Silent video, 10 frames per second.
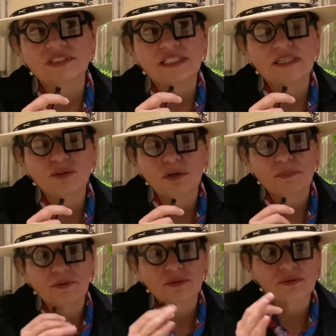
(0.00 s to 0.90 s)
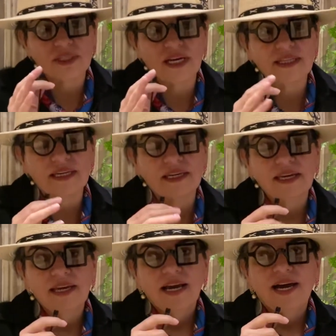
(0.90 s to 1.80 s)
He tenido la oportunidad de
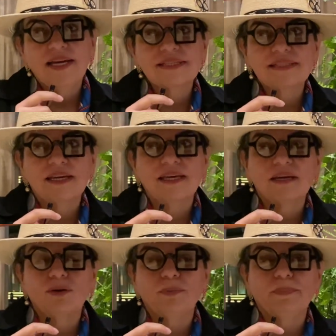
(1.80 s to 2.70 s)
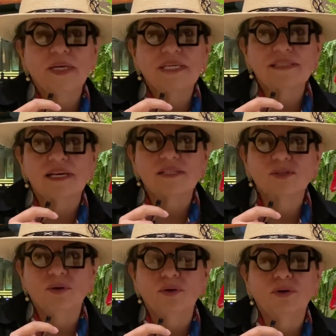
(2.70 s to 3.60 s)
hacer piezas
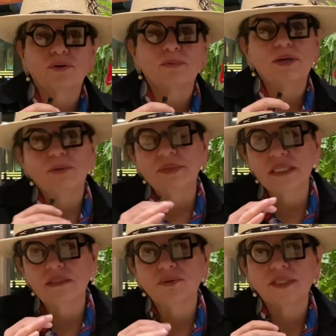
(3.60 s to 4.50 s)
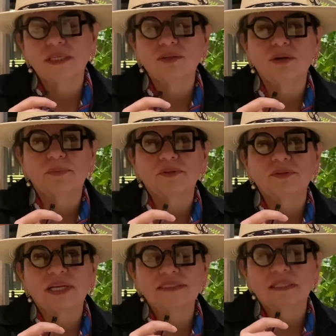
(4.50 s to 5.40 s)
con Romero Brito, he tenido la
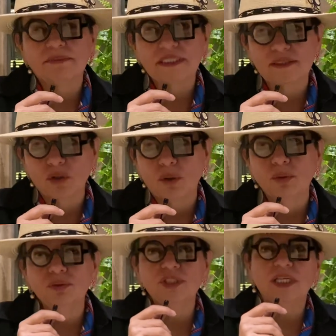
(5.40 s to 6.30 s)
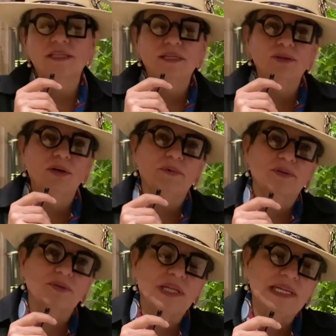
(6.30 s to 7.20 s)
oportunidad de hacer piezas con Gucci, he tenido la
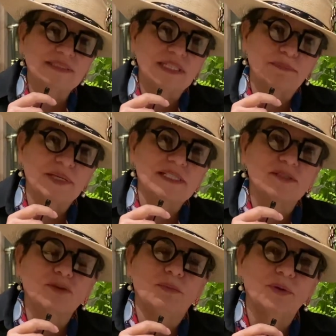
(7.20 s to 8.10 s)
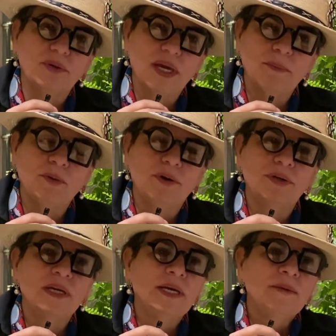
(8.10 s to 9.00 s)
oportunidad de hacer piezas con Blue
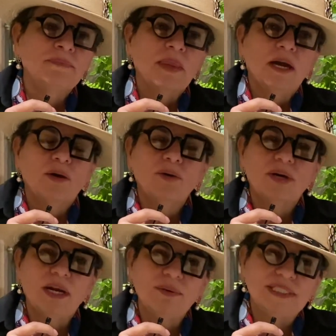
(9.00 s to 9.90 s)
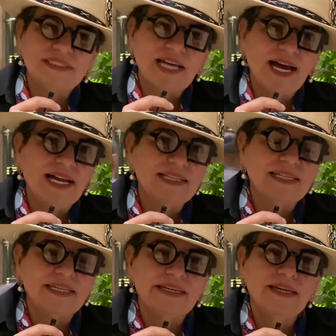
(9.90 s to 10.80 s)
Demon, con
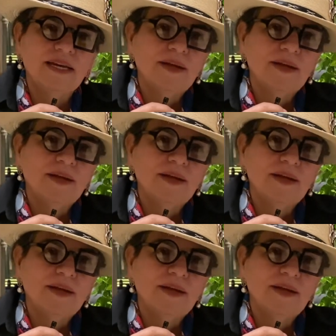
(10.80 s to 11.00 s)
Lizaldi